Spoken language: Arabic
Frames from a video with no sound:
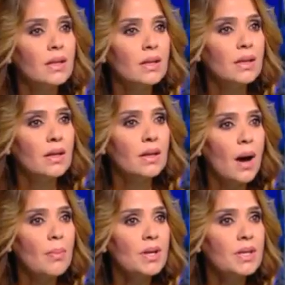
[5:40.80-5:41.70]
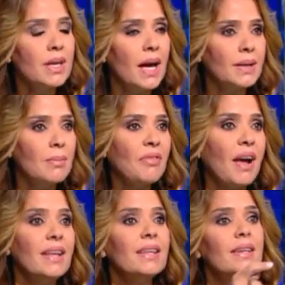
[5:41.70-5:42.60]
الامر هذا يعني
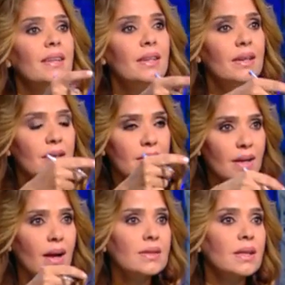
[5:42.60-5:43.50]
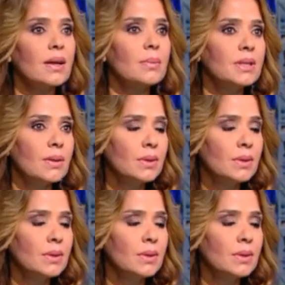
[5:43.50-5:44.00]
مفاعيل طبعا هو اتجاه